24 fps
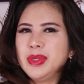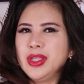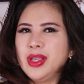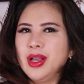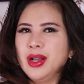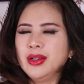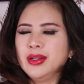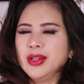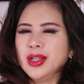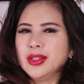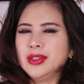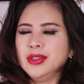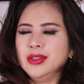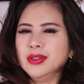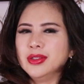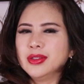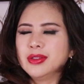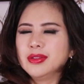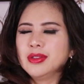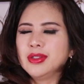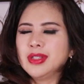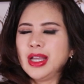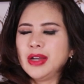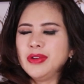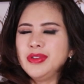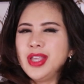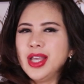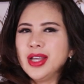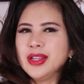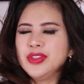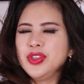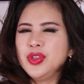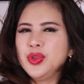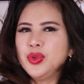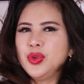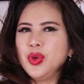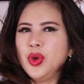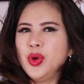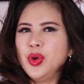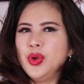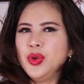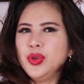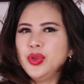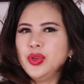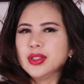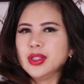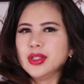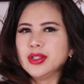bây giờ là được lão gia chiếu
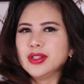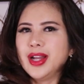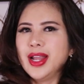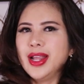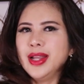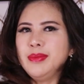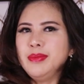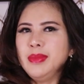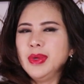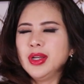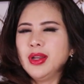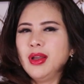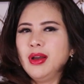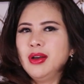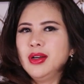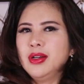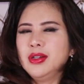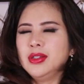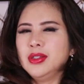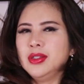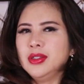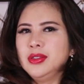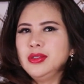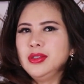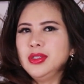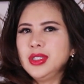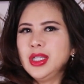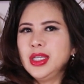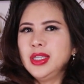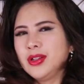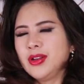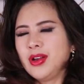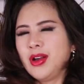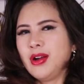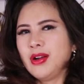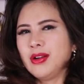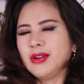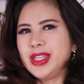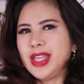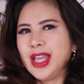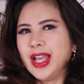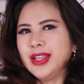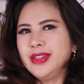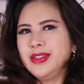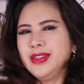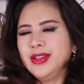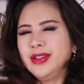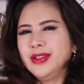cố thì ráng mà lo hưởng đi còn
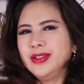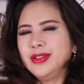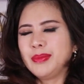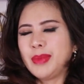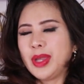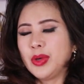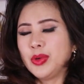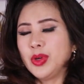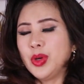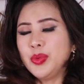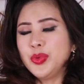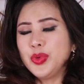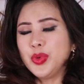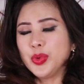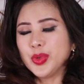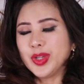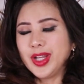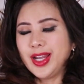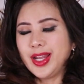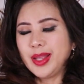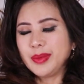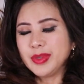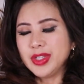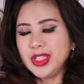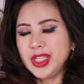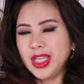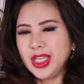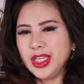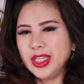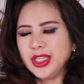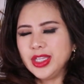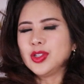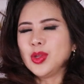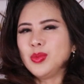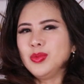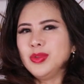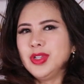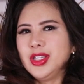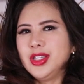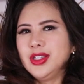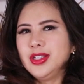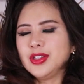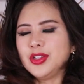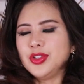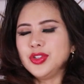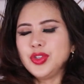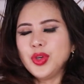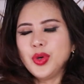giả nhân mèo khóc chuột đã làm cái gì tụng liên
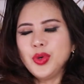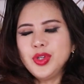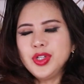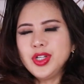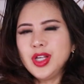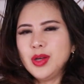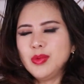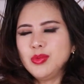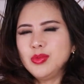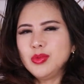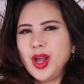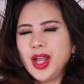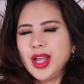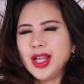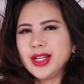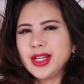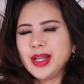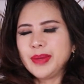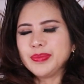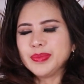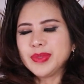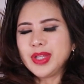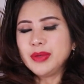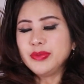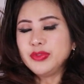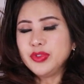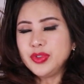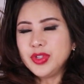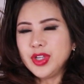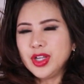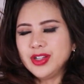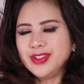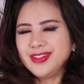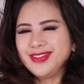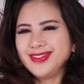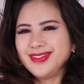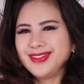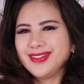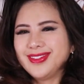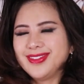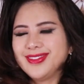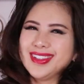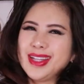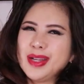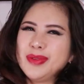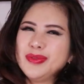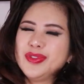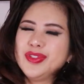từ chối không qua gặp tam phu nhân
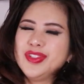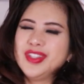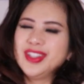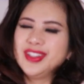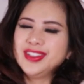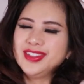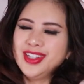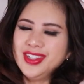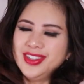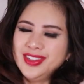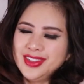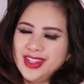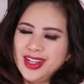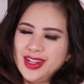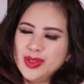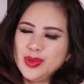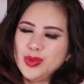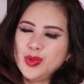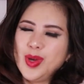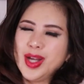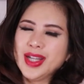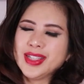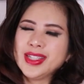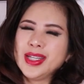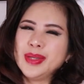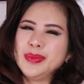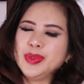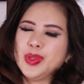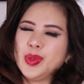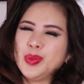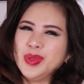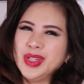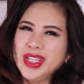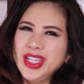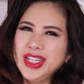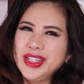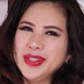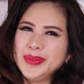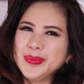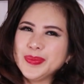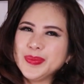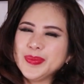tam phu nhân đích thân qua tìm tụng liên